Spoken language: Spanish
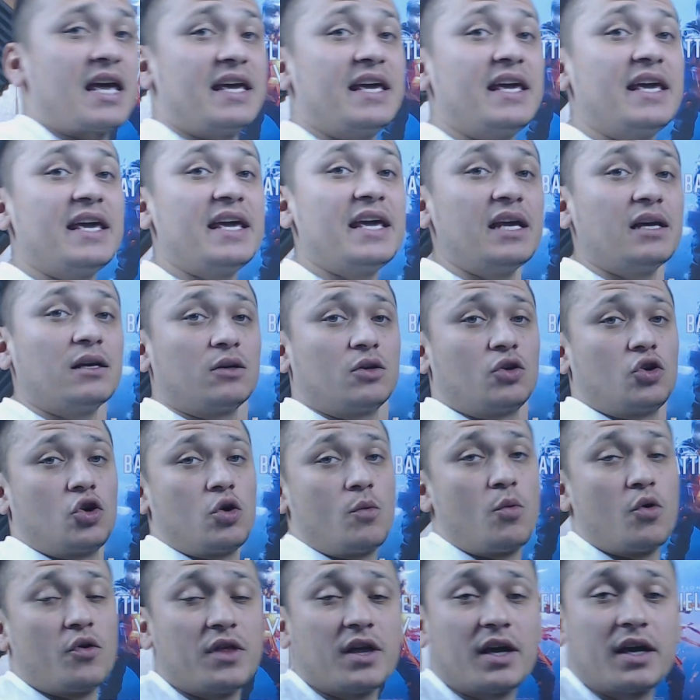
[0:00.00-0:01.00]
y,
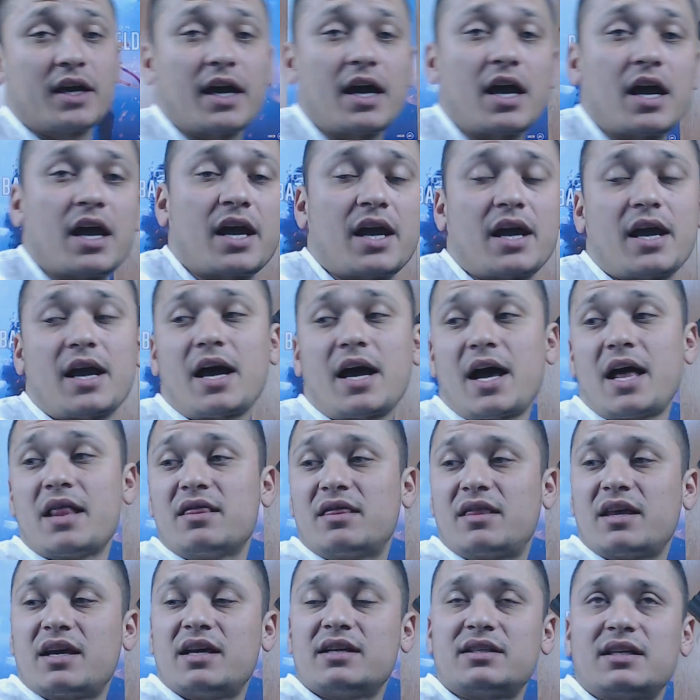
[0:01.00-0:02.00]
como dije
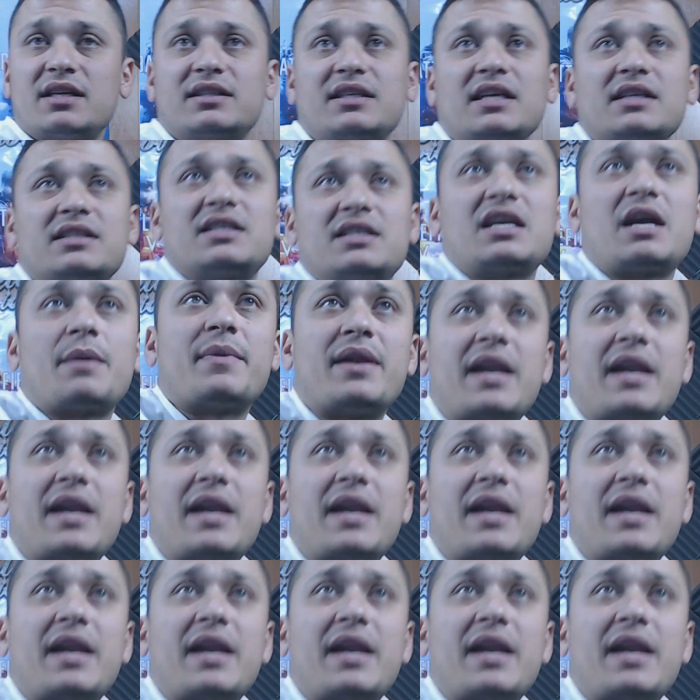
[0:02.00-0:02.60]
antes, esta silla me